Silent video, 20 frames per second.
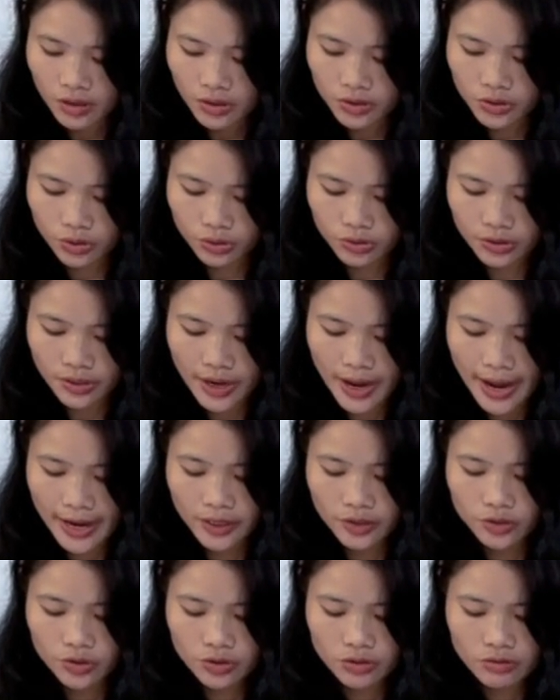যদি
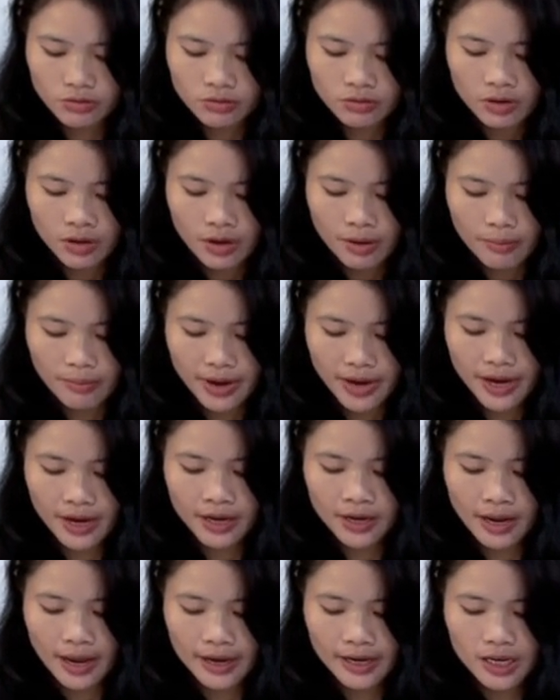একজন মেয়ের
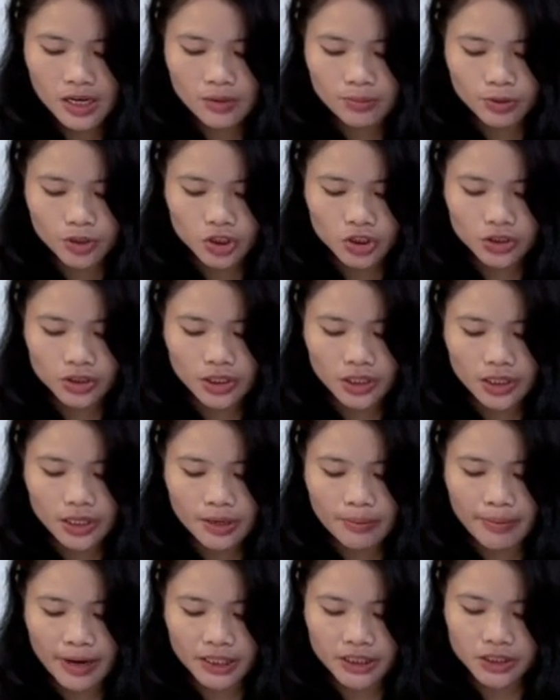এগারো বছর থেকে
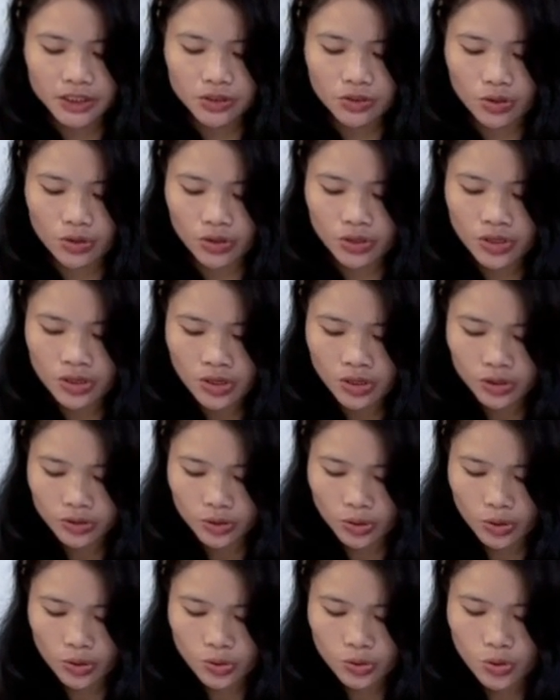মাসিক হয়
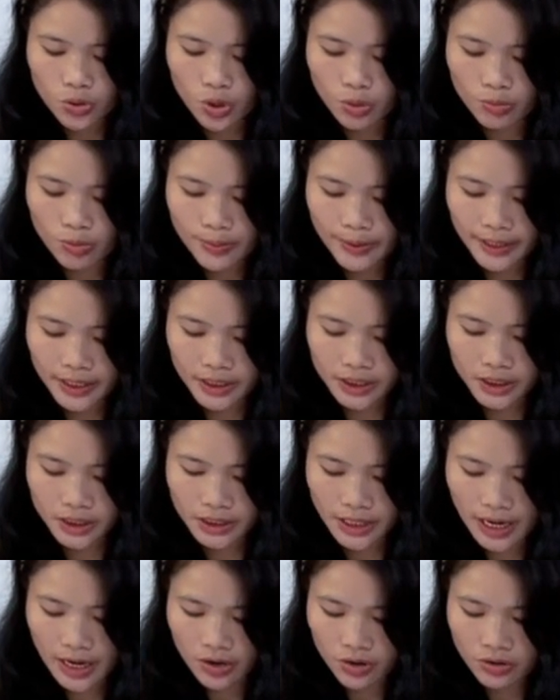তখন ক্রমবিকাশের
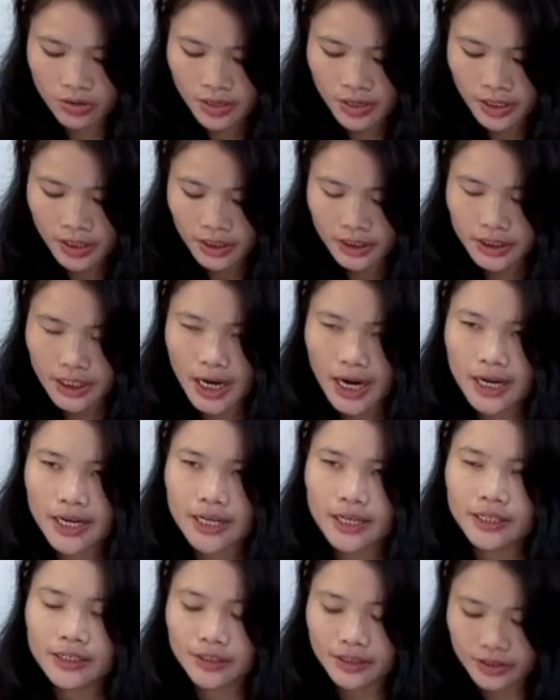কারণ
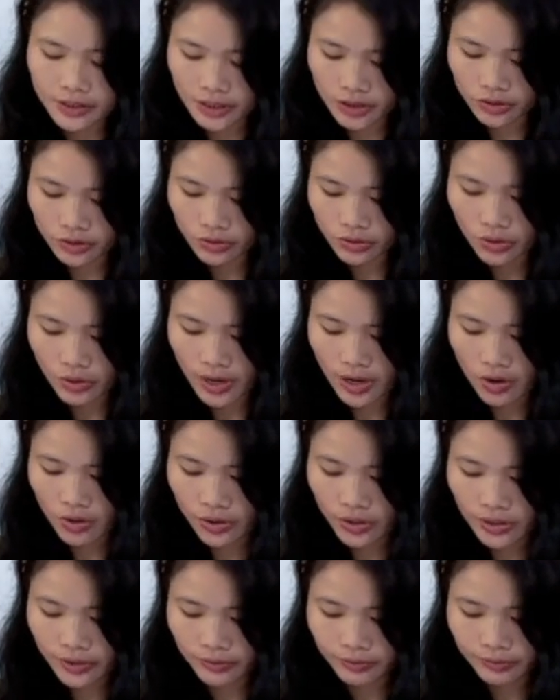শারীরিক নির্যাতন করা
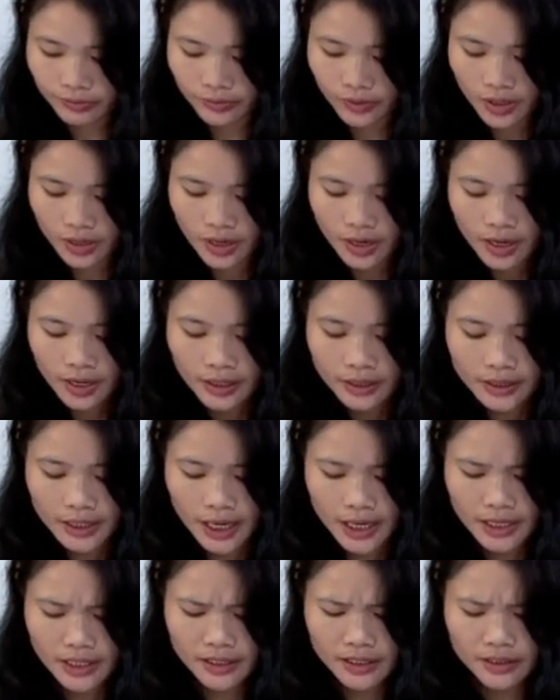হয়
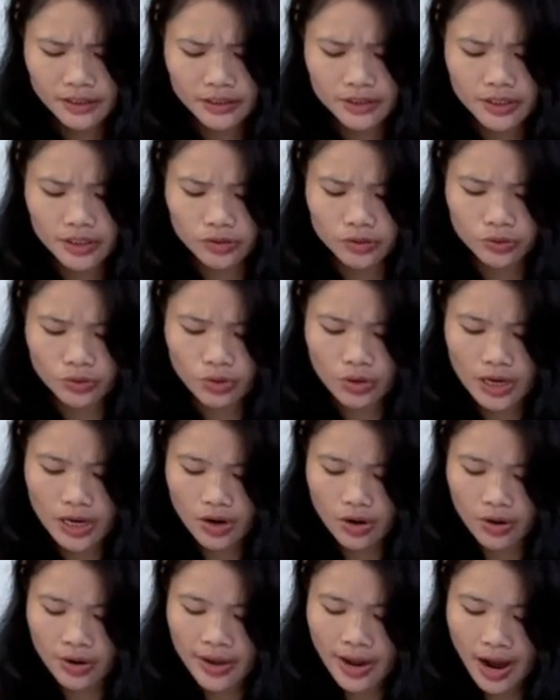শারীরিক নির্যাতন করা
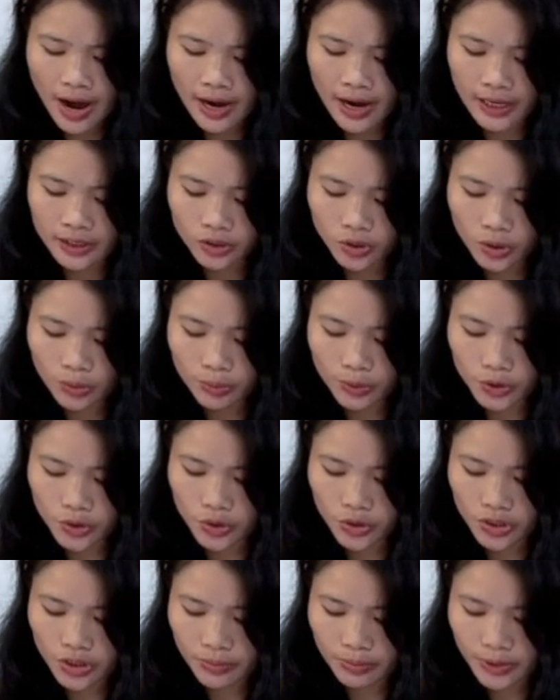হয় আর আঠারো
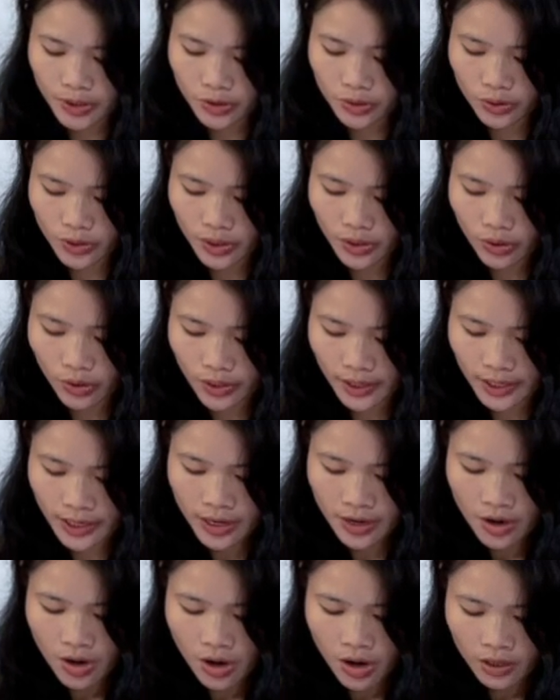বছরের ভিতরে হলে
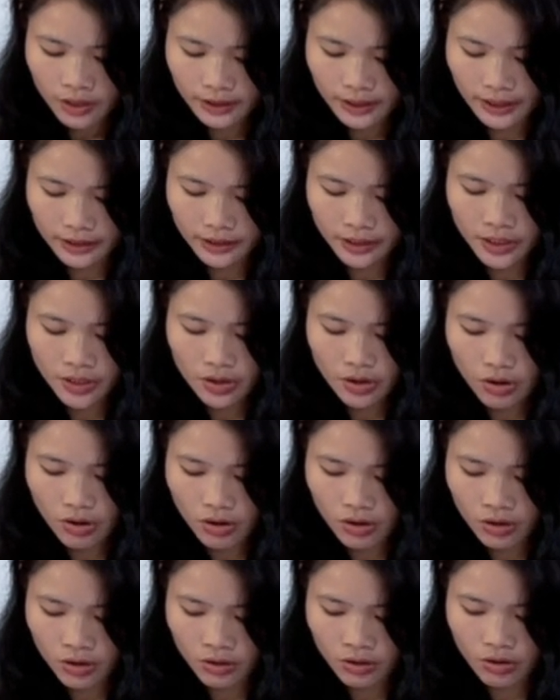তাতে
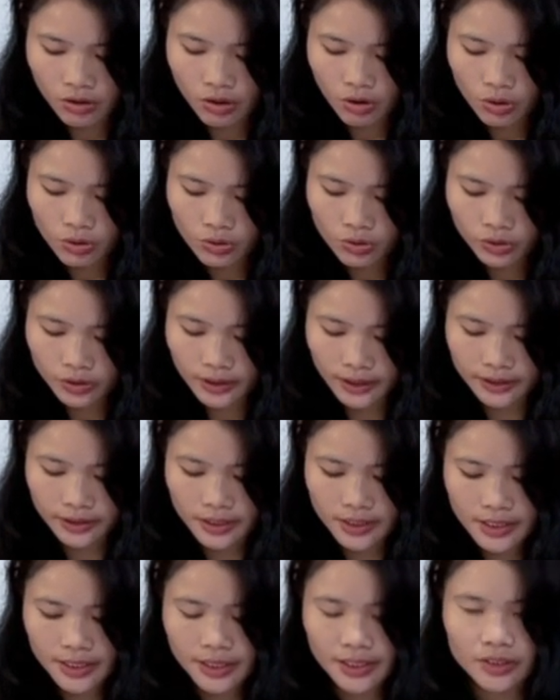অন্য তাতে
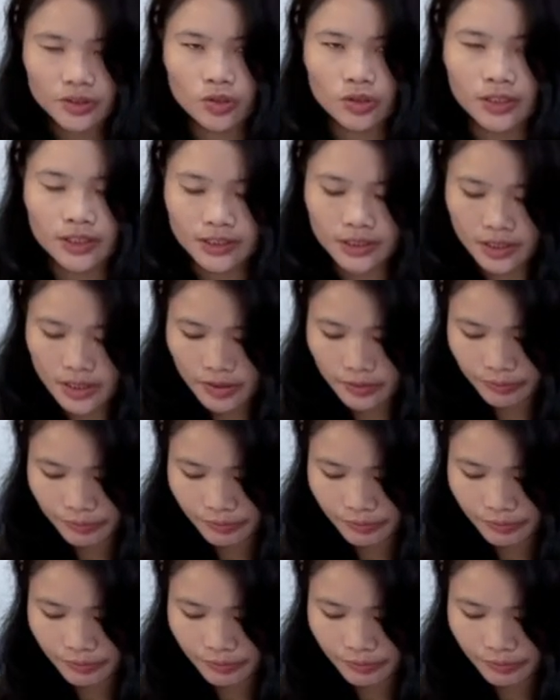নিয়ে চলে যায়